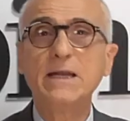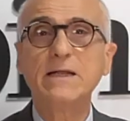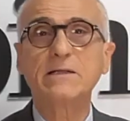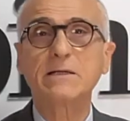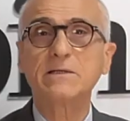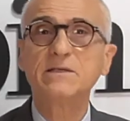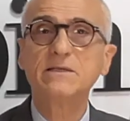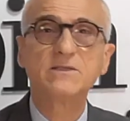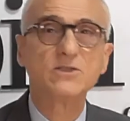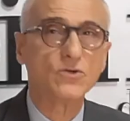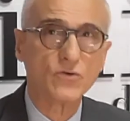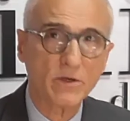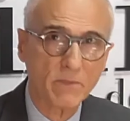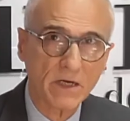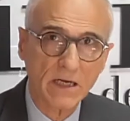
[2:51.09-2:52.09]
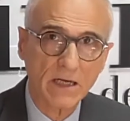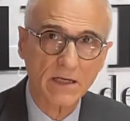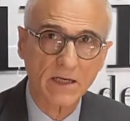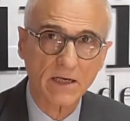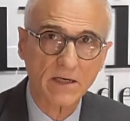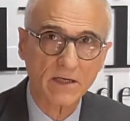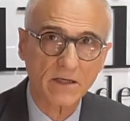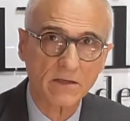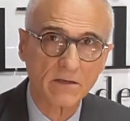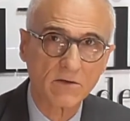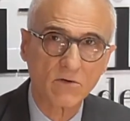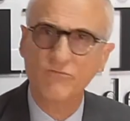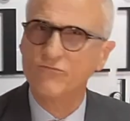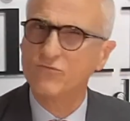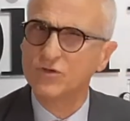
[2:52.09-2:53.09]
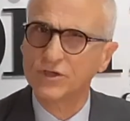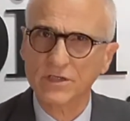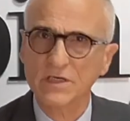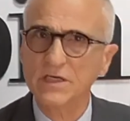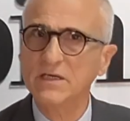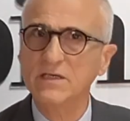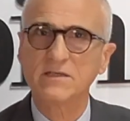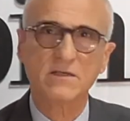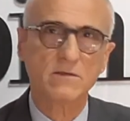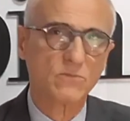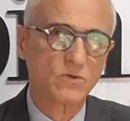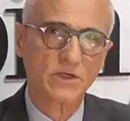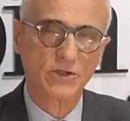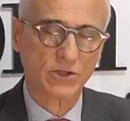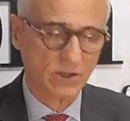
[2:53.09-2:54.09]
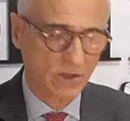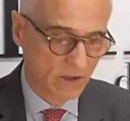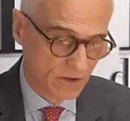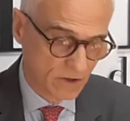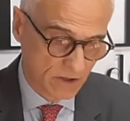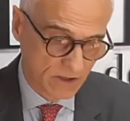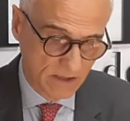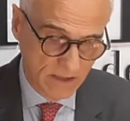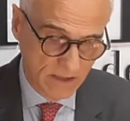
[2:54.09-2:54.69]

tradizioni millenarie, confucianesimo, eccetera, eccetera.